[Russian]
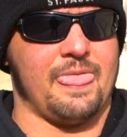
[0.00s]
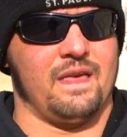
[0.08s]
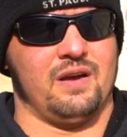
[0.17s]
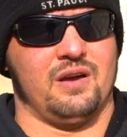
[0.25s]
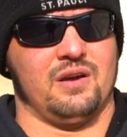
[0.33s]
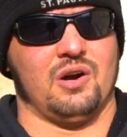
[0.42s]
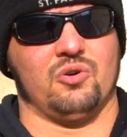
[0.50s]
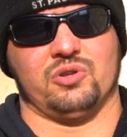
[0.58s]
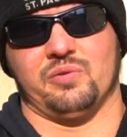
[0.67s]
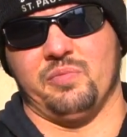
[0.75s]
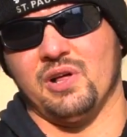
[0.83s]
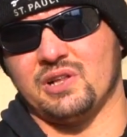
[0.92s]

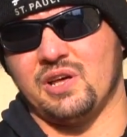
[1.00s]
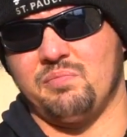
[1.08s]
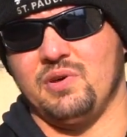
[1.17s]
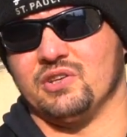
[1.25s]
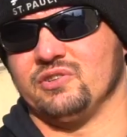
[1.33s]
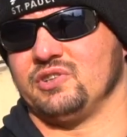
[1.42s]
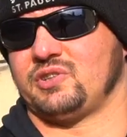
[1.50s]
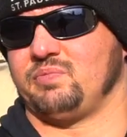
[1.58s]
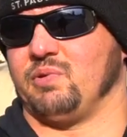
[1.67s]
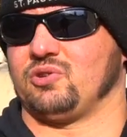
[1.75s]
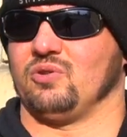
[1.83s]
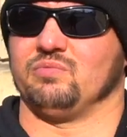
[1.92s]
какой-то мелкий
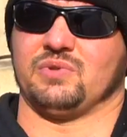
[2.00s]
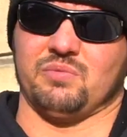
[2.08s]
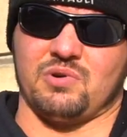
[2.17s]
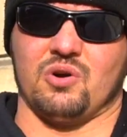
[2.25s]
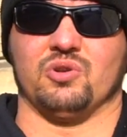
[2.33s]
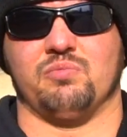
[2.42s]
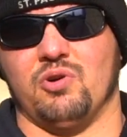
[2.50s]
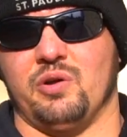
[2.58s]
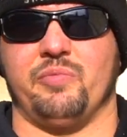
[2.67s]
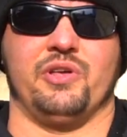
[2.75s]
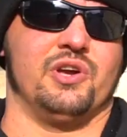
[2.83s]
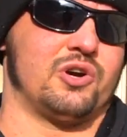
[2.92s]
бизнес, потом там какой-то
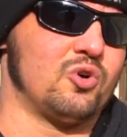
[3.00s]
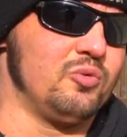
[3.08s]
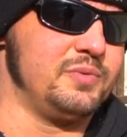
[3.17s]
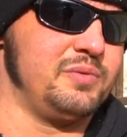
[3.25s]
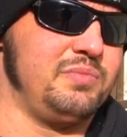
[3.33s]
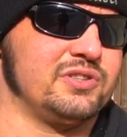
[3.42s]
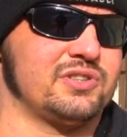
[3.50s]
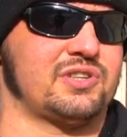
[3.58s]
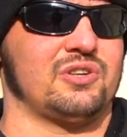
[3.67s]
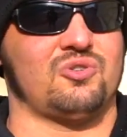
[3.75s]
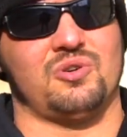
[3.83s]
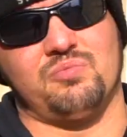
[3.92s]
более-менее крупный бизнес,
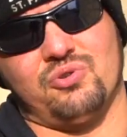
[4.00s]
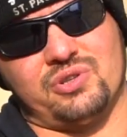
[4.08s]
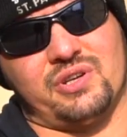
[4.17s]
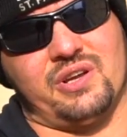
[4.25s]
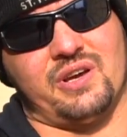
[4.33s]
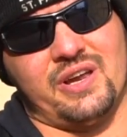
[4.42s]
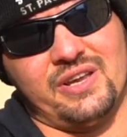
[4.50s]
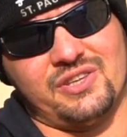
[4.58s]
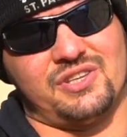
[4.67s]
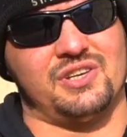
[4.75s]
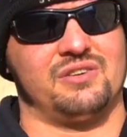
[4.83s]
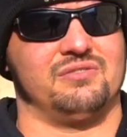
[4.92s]
который будет
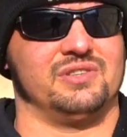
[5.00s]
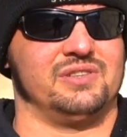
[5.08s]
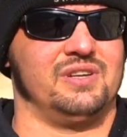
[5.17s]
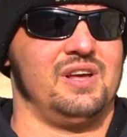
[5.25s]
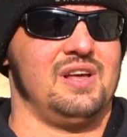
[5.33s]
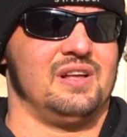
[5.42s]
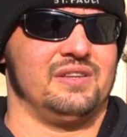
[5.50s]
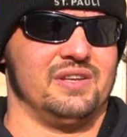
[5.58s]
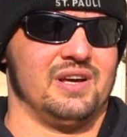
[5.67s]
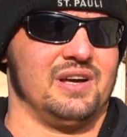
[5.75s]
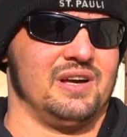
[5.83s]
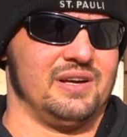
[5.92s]
ориентирован
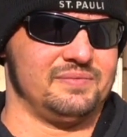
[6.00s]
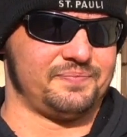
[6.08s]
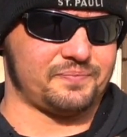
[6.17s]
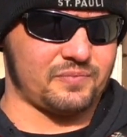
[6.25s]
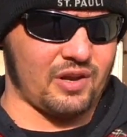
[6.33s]
на